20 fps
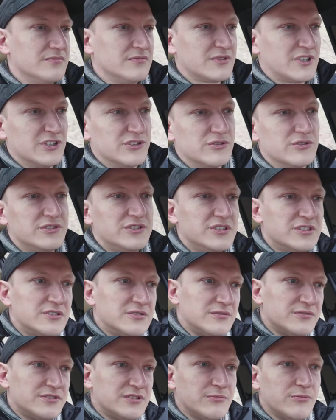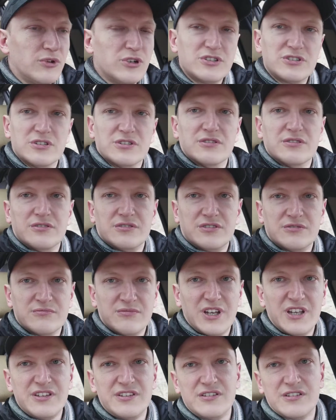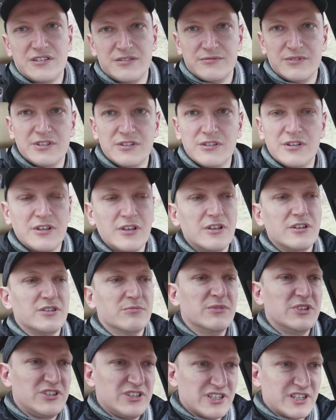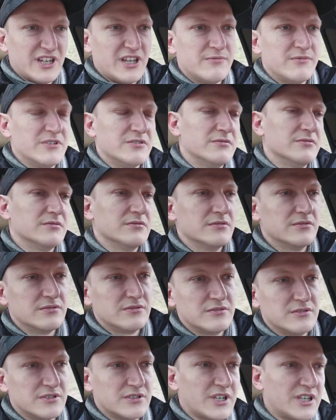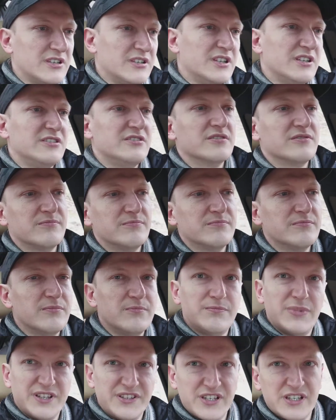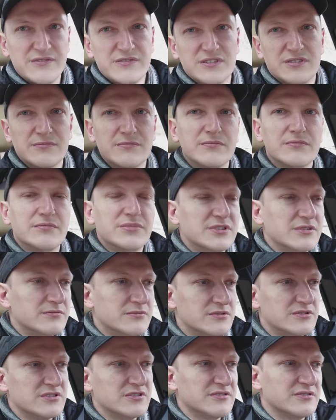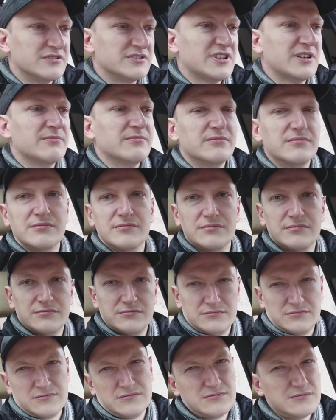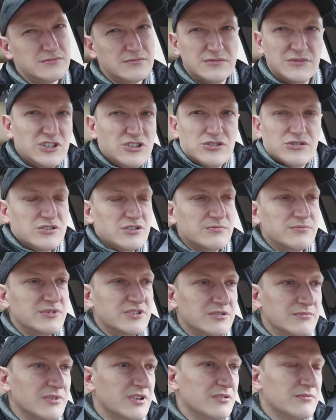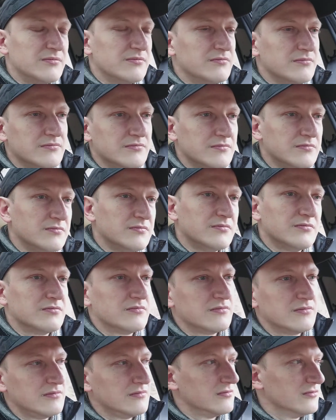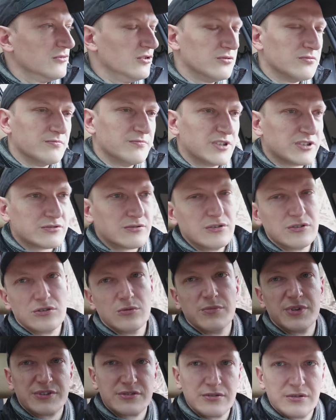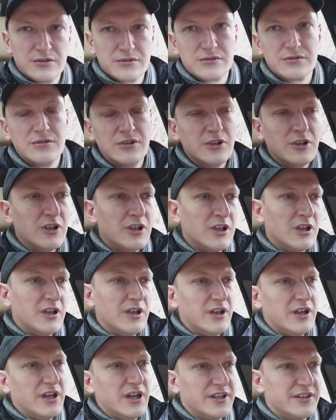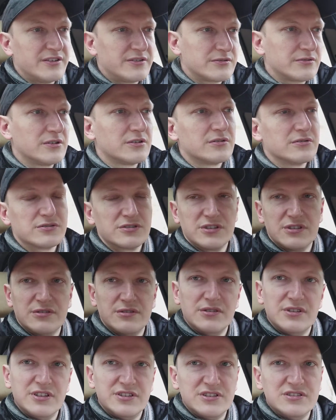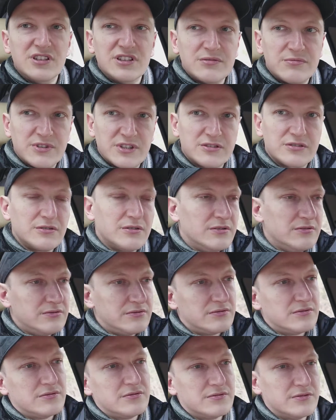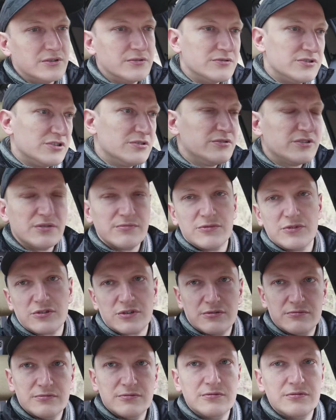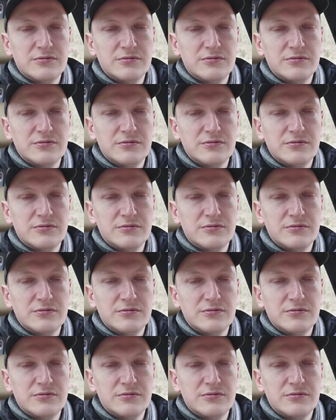консультировался больше с мастерами, с мастерами. Э, ездил по сервисам, потому что сам ничего не понимал. Ну, поскольку, поскольку. А сколько уже 10 лет прошло, научился многому